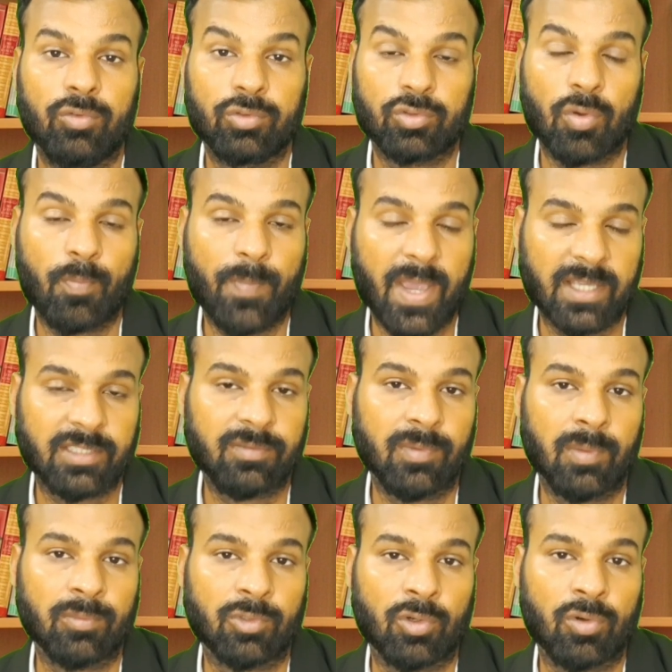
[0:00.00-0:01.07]
उसको
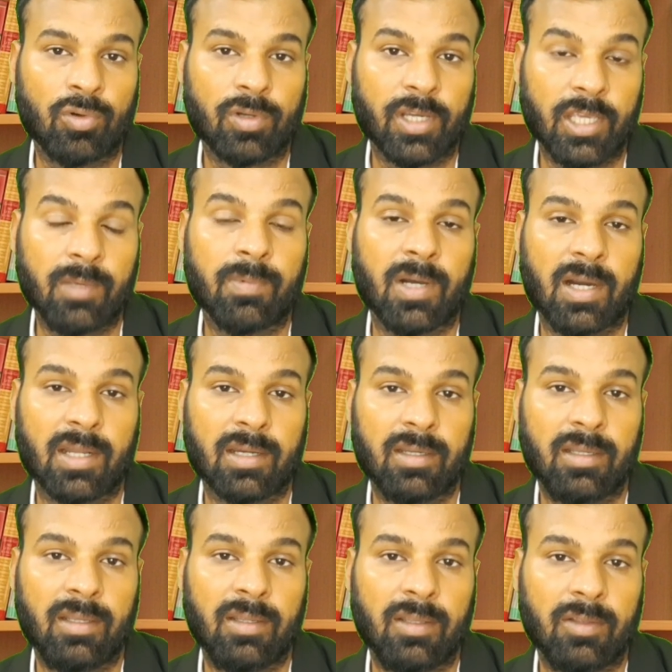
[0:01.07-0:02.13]
मैक्सिमम जो कई बार
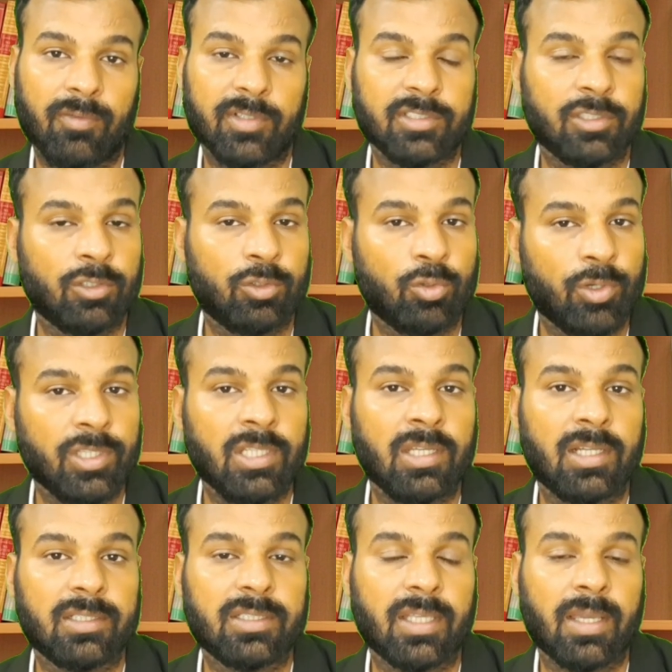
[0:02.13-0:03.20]
वैसे तो दो ही
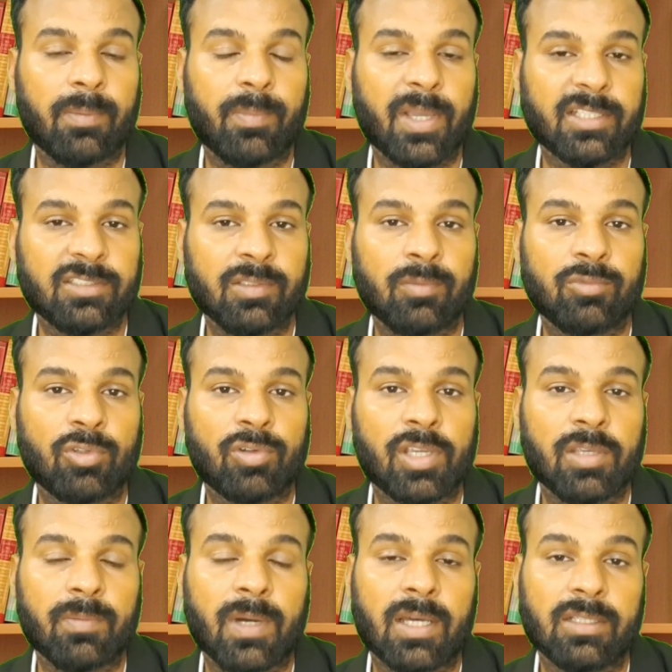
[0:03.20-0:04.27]
दिन लगते हैं मैक्सिमम जो
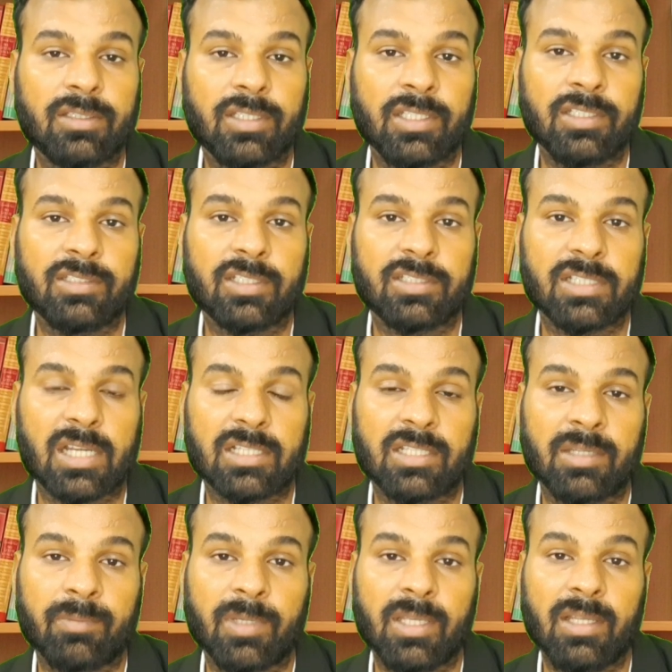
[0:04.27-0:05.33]
कई बार तीन से चार
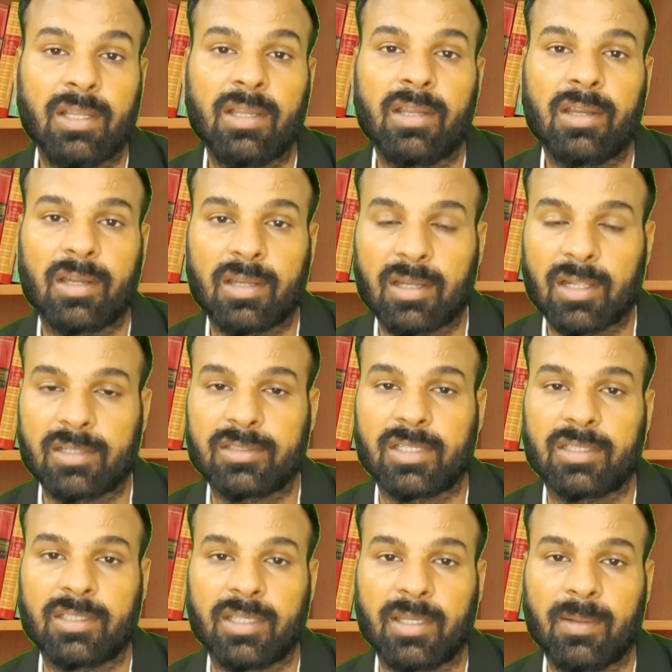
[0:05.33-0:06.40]
दिन भी लग
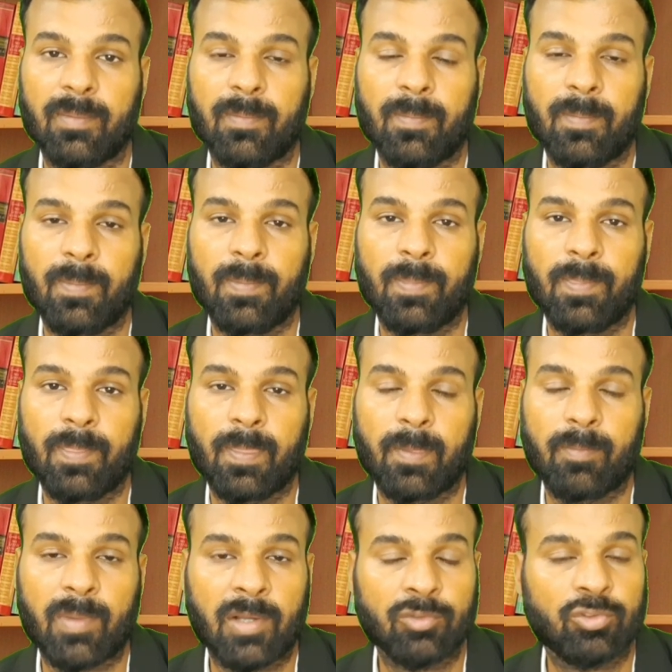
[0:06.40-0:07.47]
जाते हैं
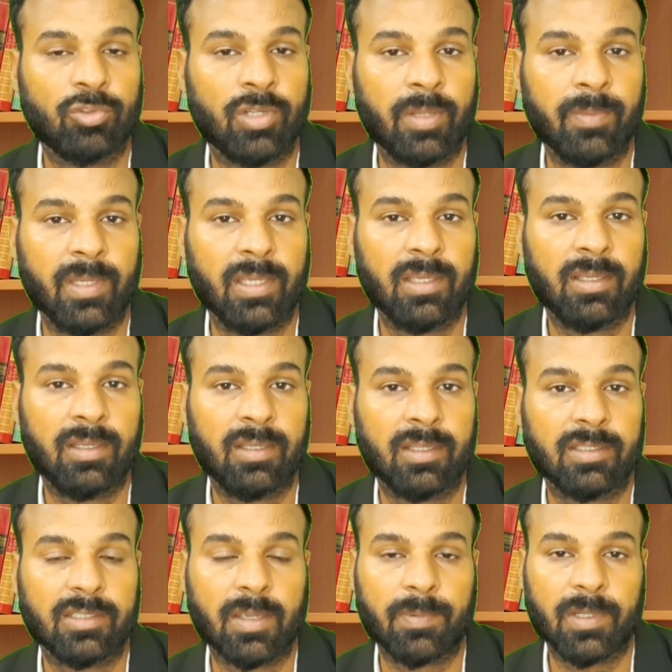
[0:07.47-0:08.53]
बाउंस होने में
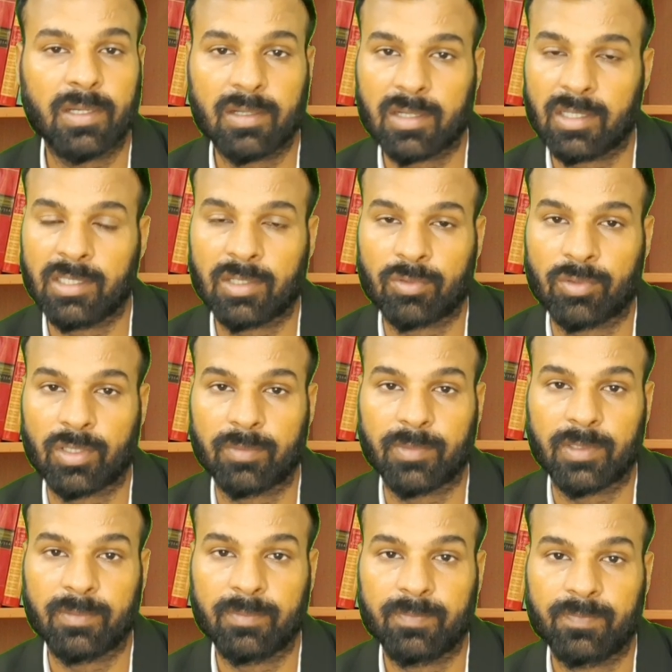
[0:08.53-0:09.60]
या फिर क्लियर होने
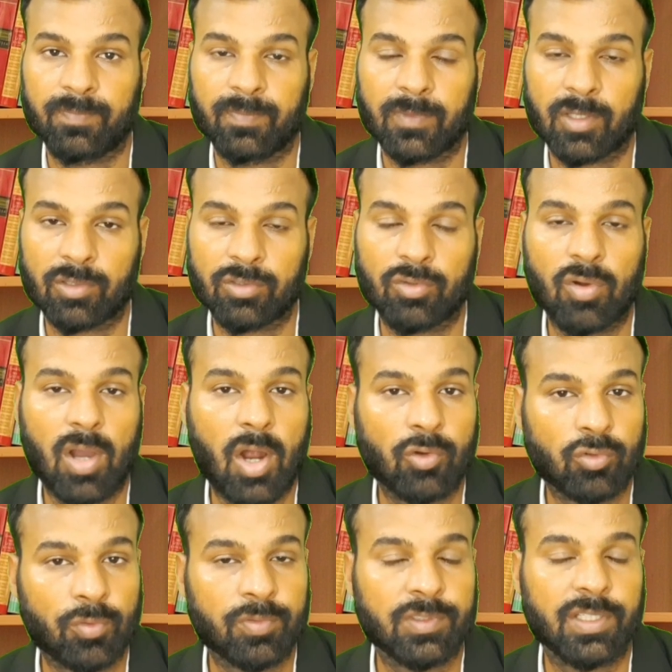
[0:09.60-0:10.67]
में क्योंकि वो
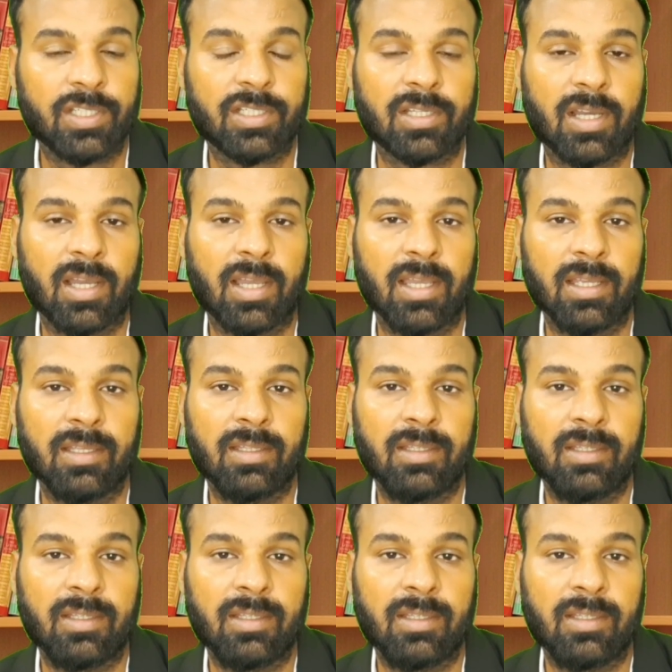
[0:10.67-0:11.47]
आउट ऑफ स्टेट का है